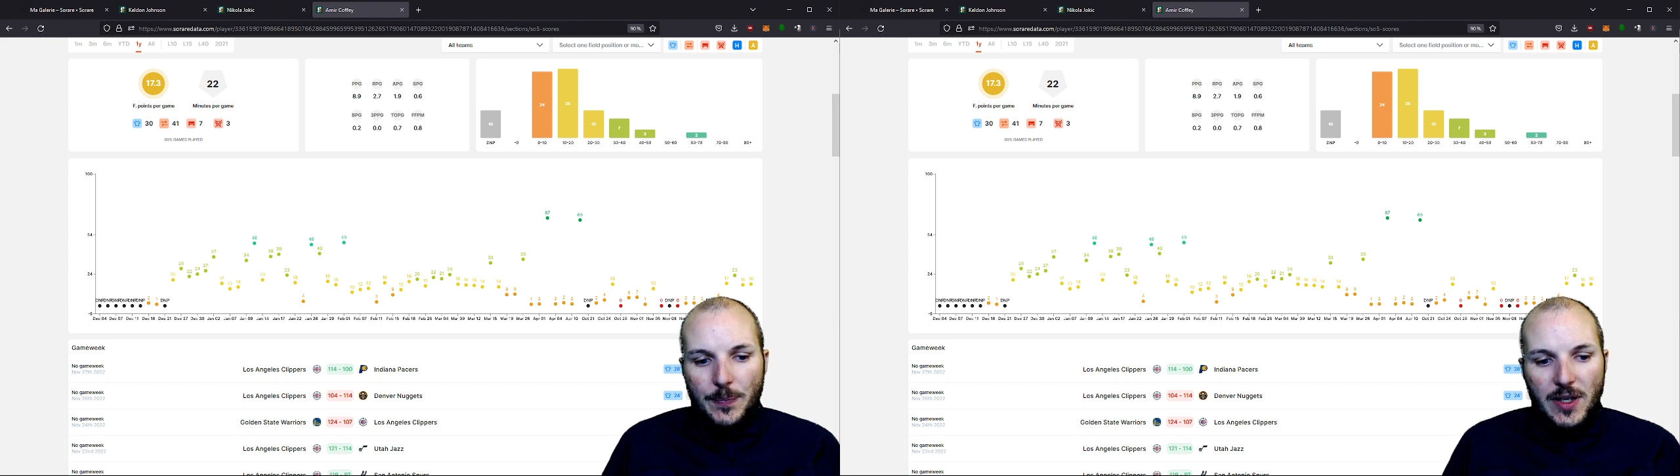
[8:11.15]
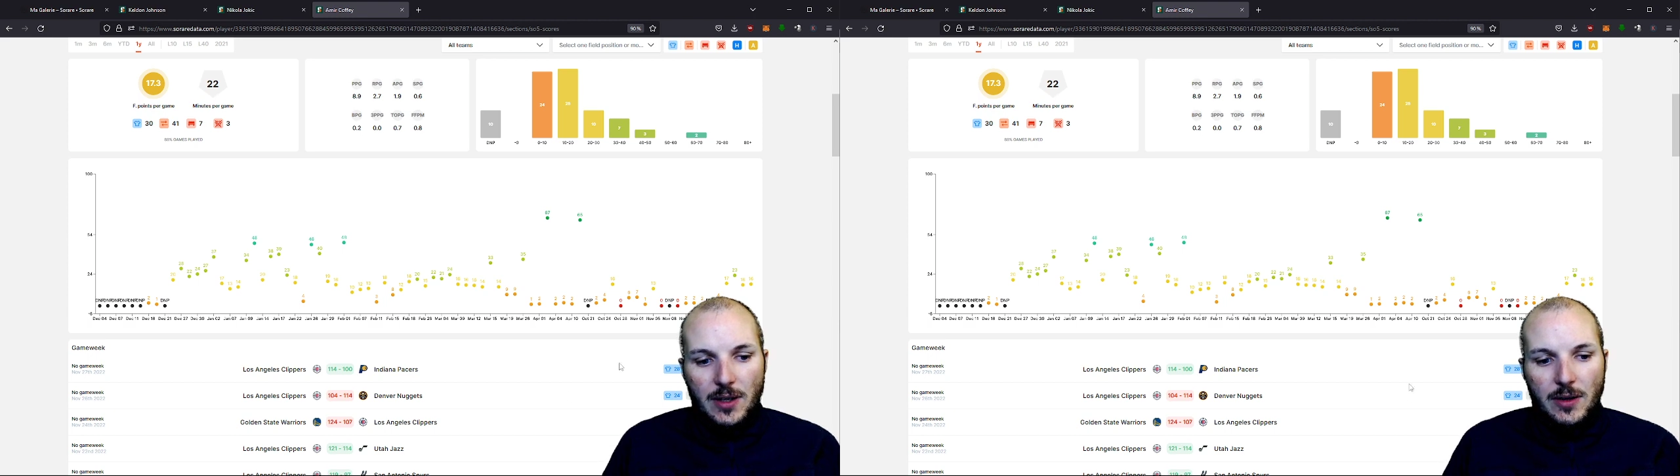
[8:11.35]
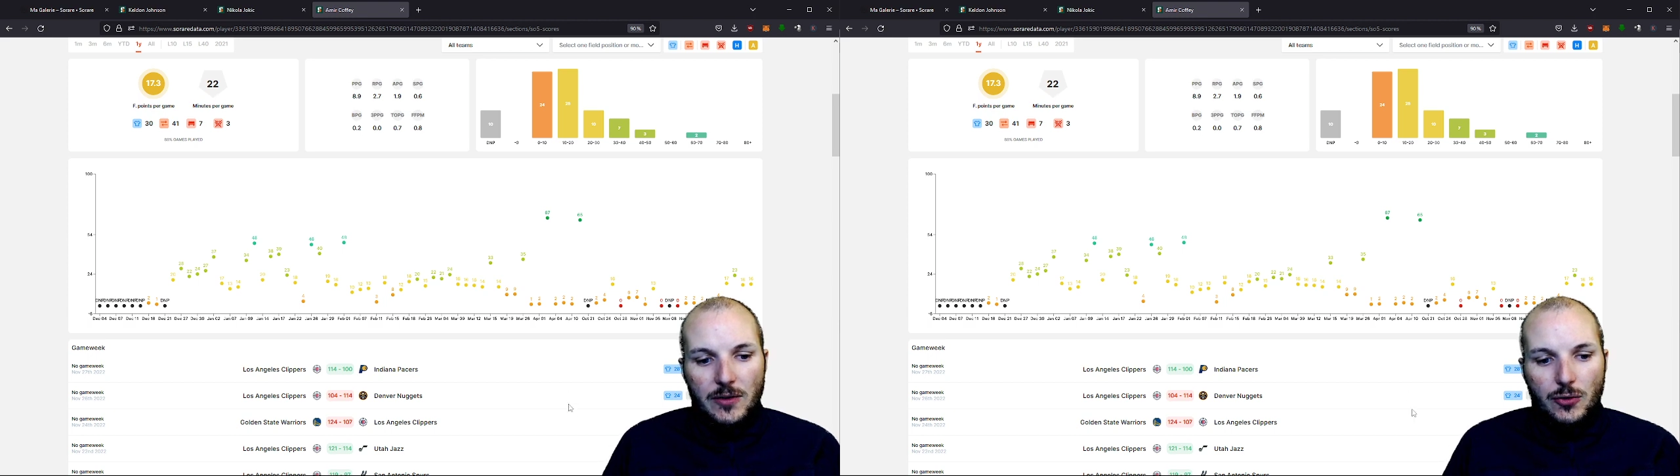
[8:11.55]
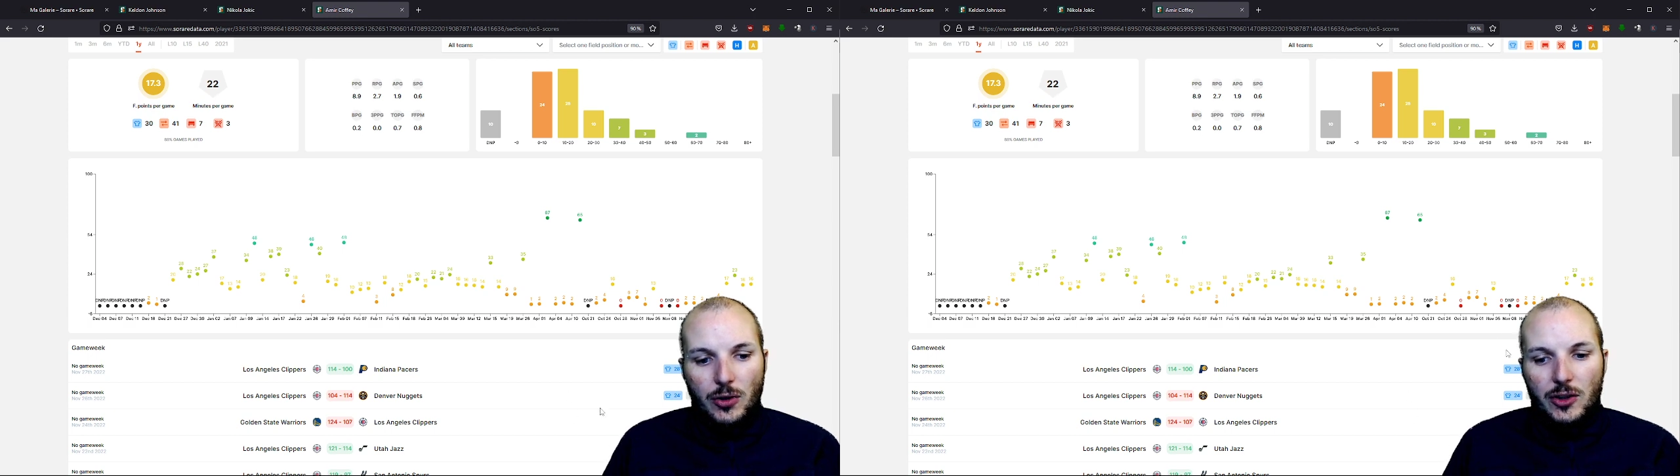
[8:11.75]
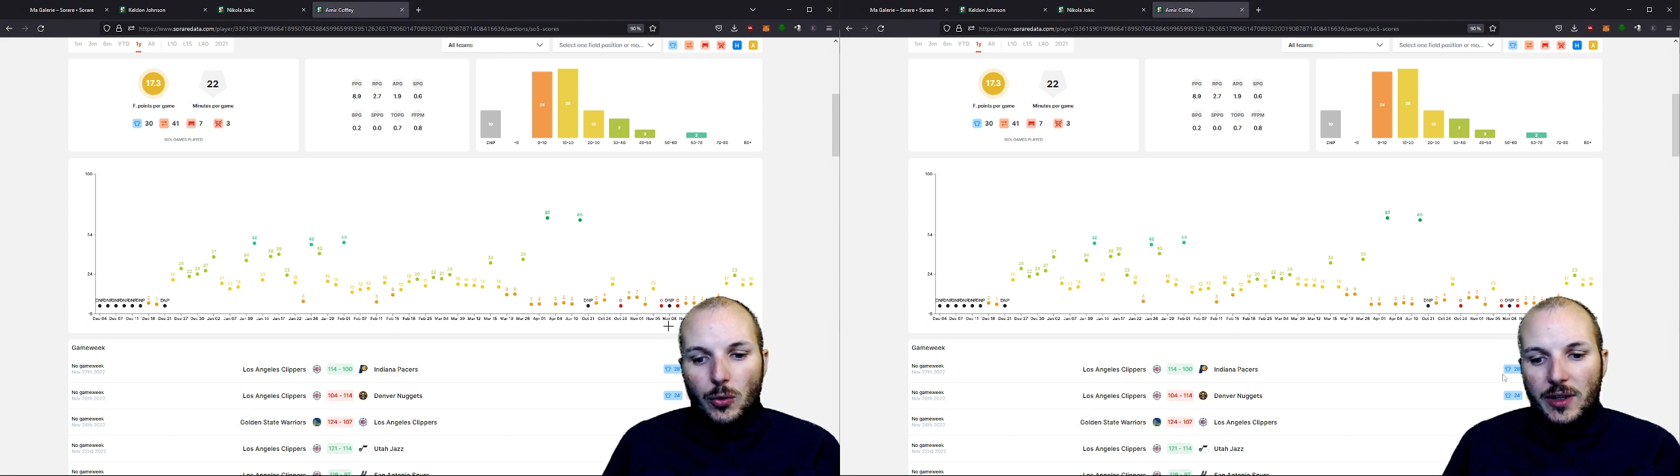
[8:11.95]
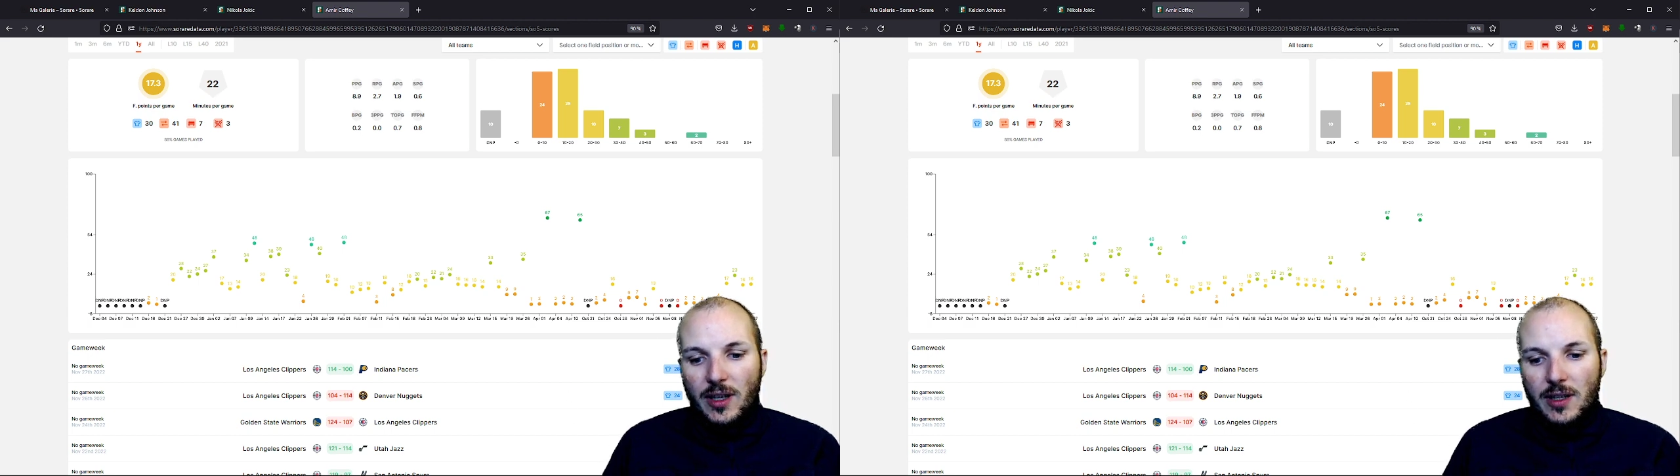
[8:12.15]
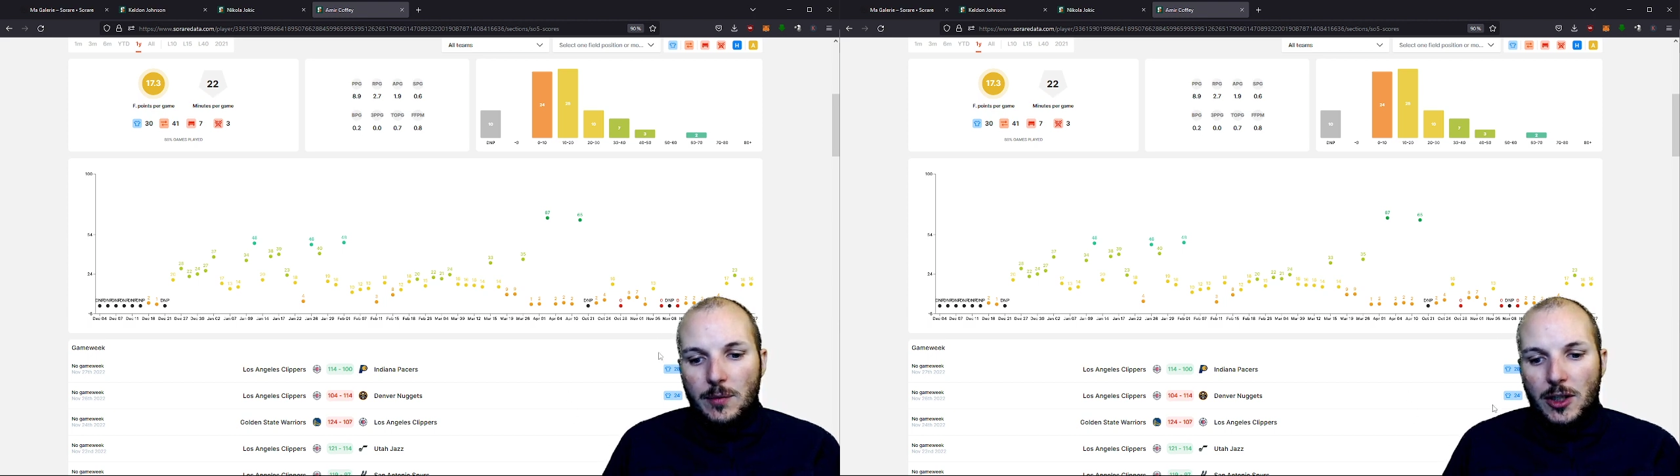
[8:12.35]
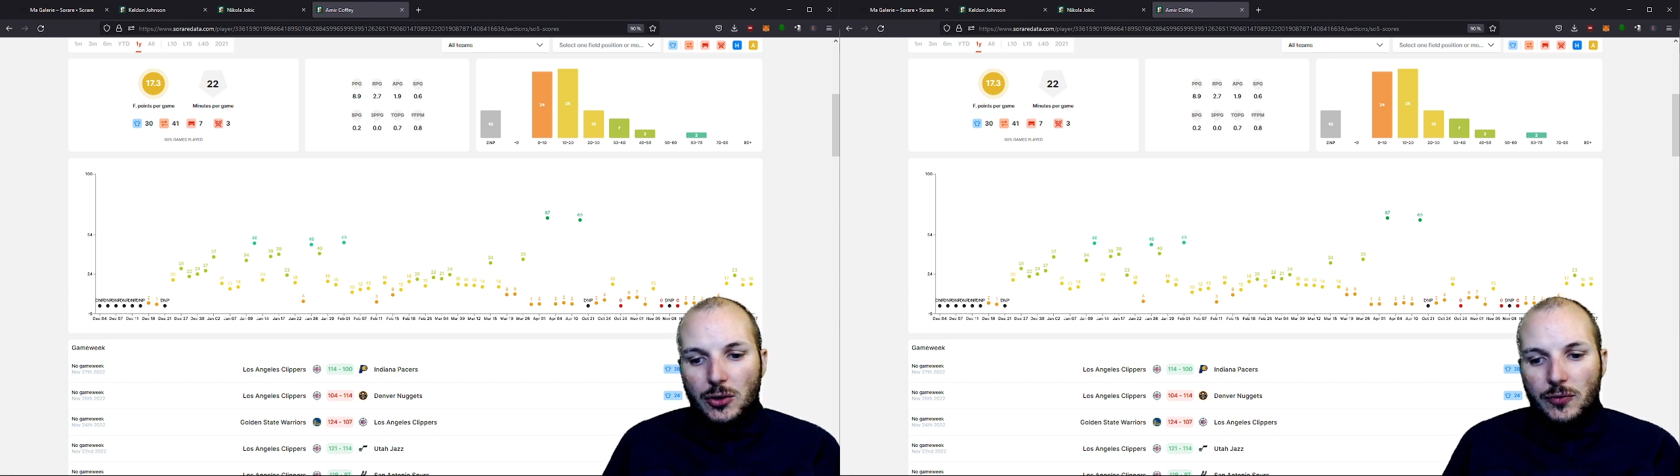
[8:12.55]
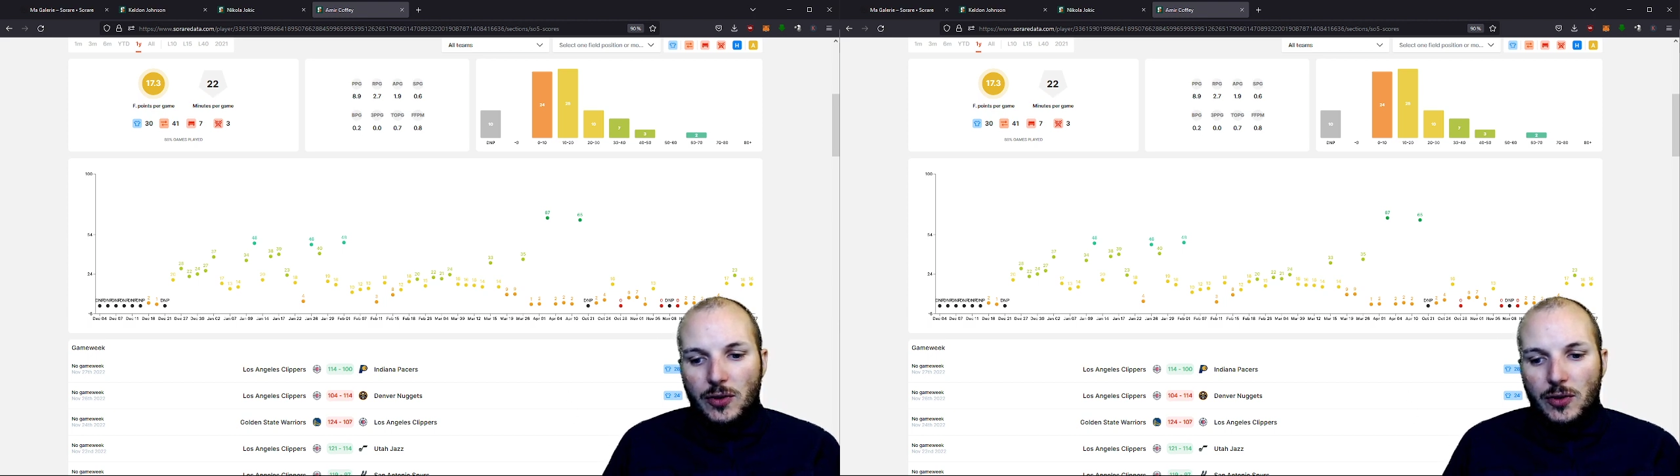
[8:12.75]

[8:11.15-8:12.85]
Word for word: Et sur les trois derniers matchs,